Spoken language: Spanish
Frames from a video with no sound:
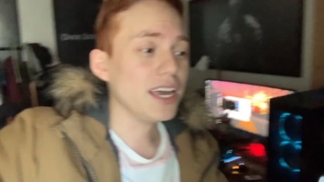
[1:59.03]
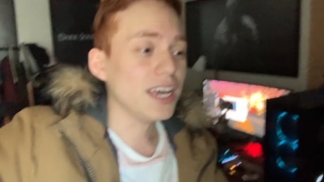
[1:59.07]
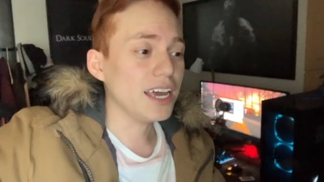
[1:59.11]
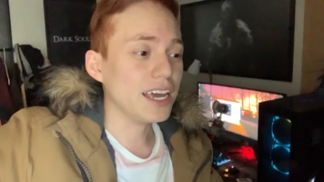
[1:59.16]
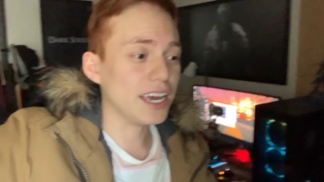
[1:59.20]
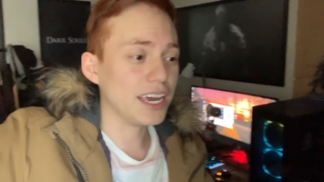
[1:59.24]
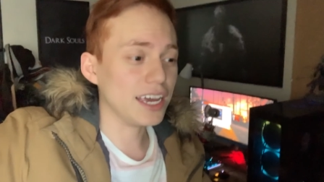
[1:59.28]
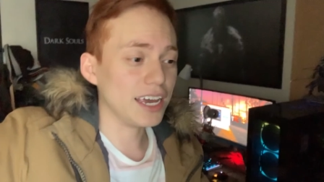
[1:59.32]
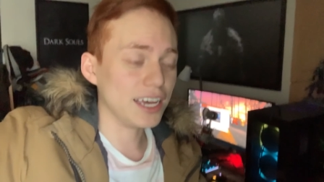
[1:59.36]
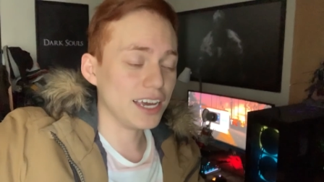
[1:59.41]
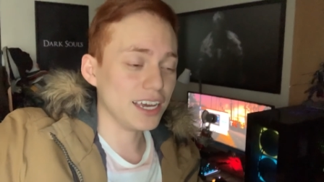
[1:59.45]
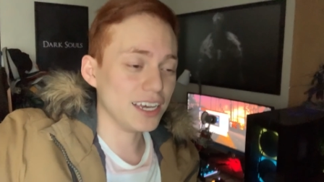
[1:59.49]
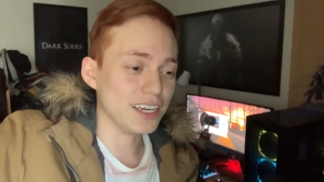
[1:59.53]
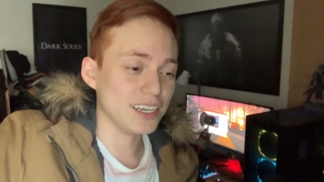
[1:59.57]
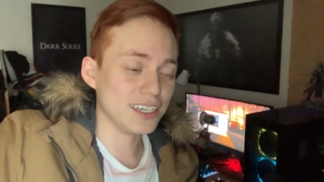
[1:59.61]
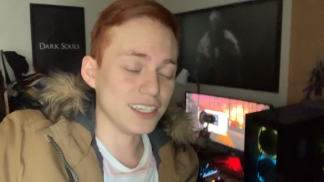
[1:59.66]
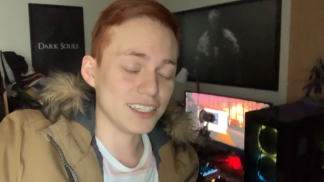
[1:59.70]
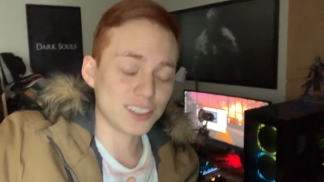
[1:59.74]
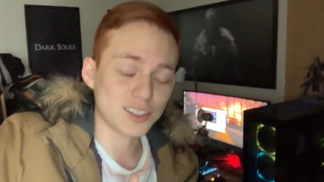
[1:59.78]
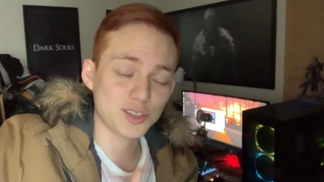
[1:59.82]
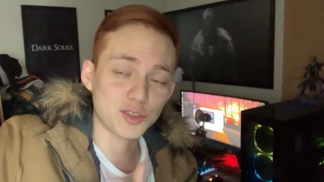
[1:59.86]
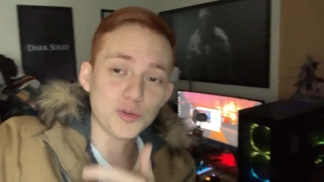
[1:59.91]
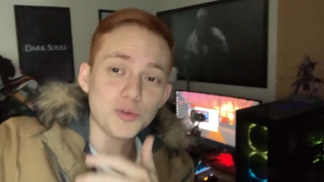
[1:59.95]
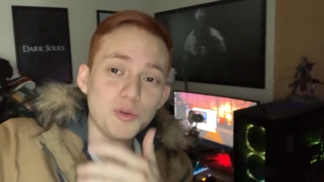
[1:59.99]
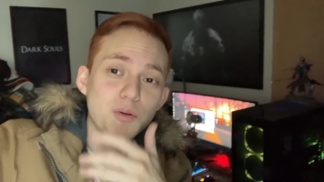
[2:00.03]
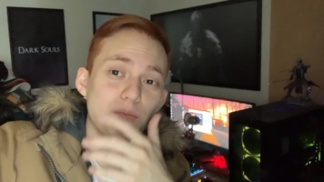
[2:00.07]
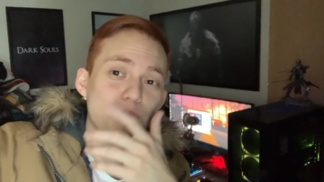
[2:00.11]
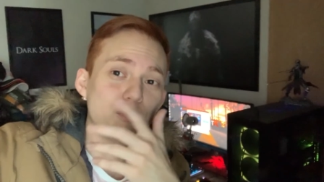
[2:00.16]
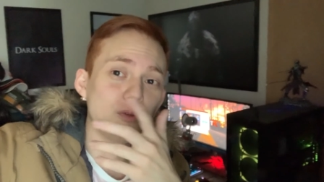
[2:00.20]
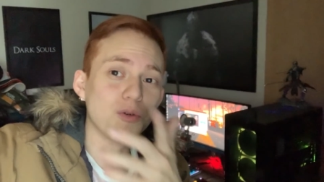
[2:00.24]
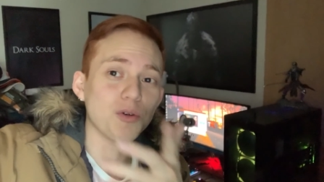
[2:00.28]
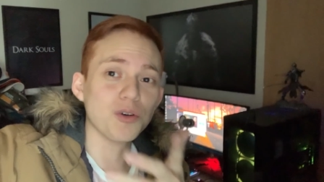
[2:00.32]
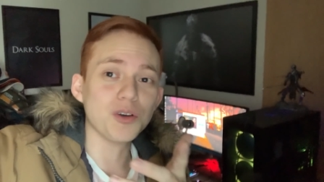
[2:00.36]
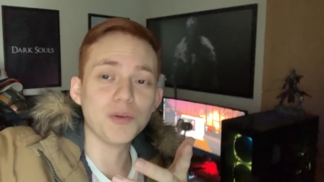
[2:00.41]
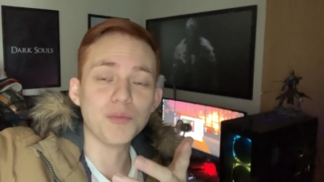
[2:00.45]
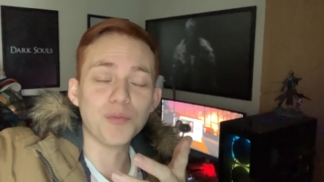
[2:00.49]
Eh, estuvo
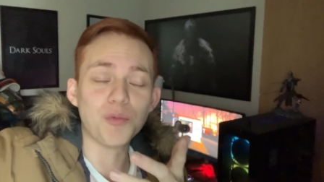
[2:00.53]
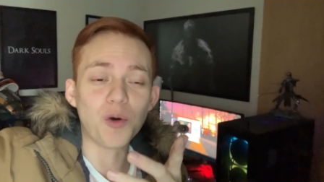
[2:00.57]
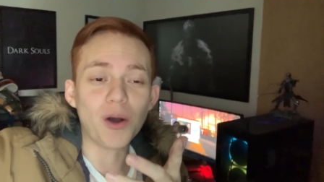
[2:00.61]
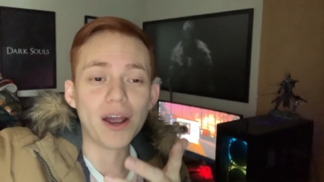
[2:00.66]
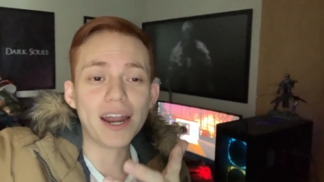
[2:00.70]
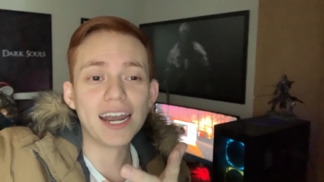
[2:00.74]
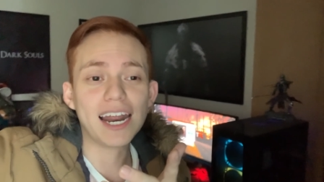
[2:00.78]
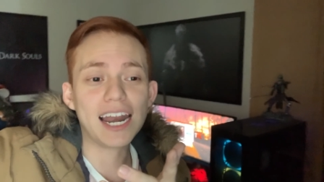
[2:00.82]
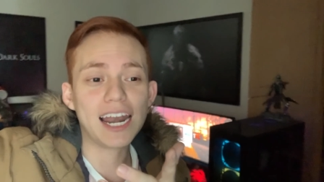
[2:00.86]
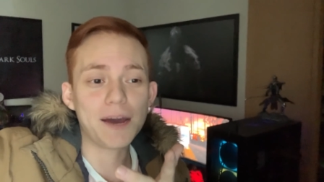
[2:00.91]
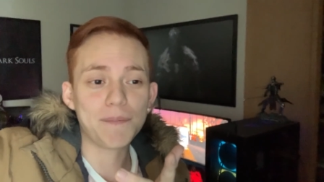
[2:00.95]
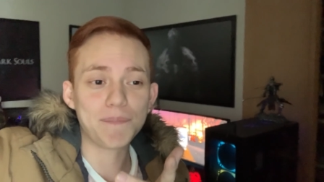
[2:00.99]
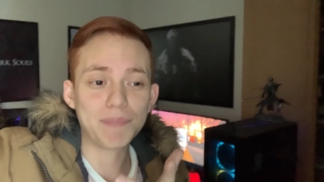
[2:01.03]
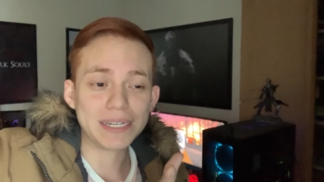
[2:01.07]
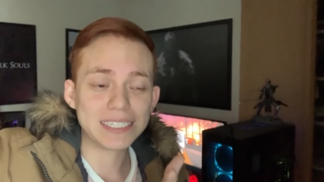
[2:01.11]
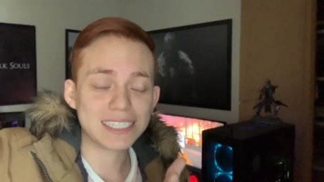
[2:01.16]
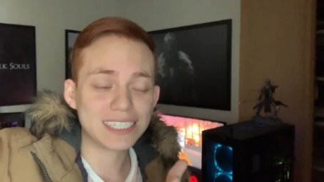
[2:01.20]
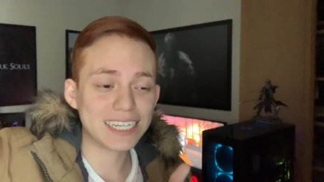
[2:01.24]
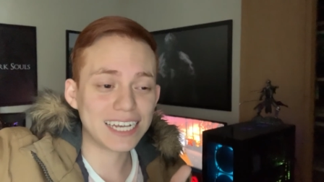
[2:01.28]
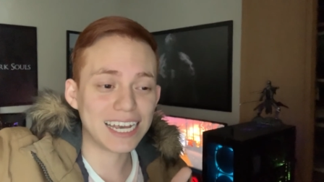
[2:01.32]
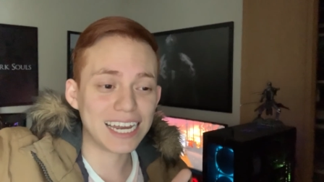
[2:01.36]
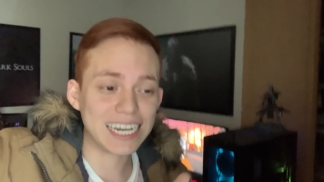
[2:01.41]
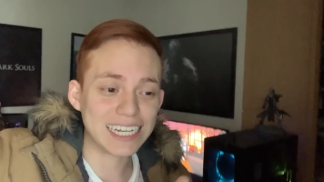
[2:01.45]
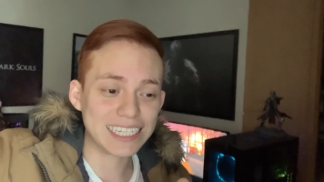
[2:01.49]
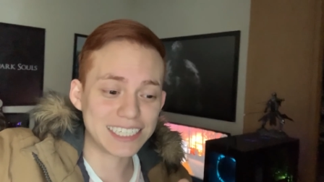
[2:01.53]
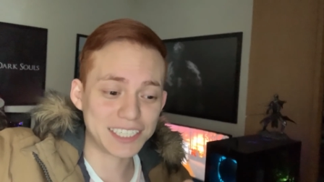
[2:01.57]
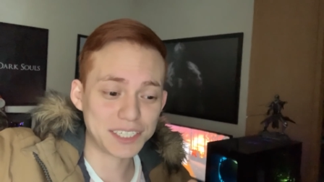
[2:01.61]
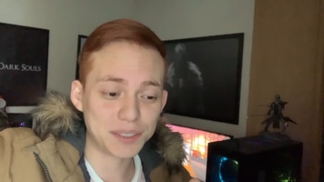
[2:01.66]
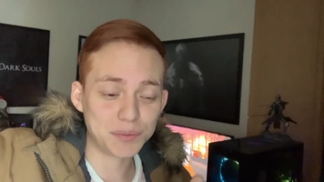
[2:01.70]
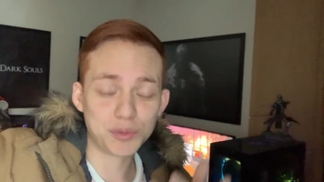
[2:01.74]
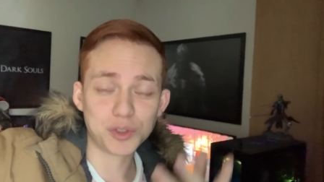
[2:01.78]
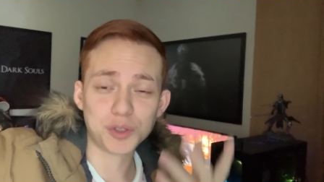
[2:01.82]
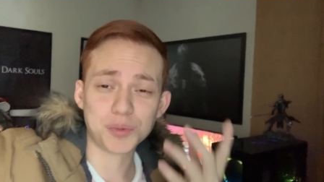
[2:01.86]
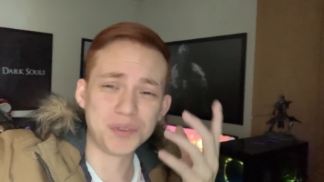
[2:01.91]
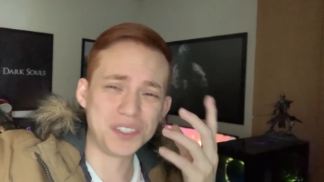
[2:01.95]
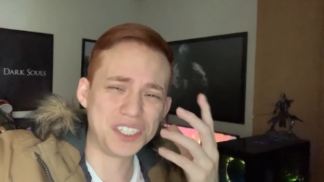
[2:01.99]
muy buena la PC que le
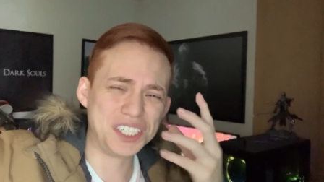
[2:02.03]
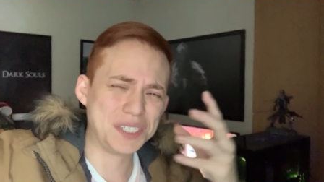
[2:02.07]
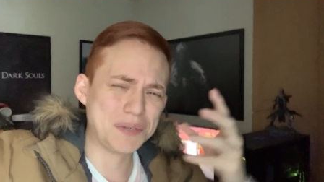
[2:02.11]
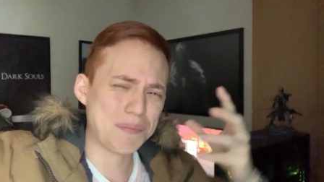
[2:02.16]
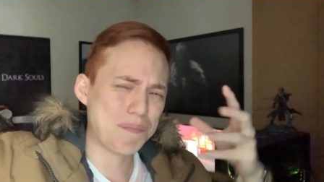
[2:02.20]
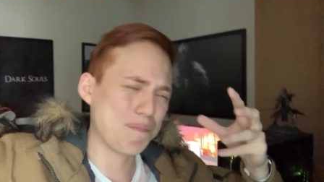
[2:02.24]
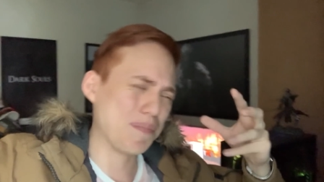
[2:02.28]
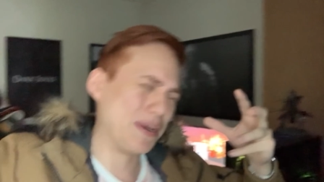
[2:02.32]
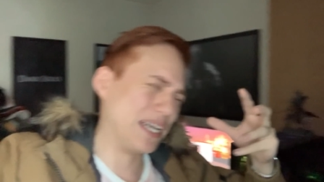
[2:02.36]
hicimos, pinche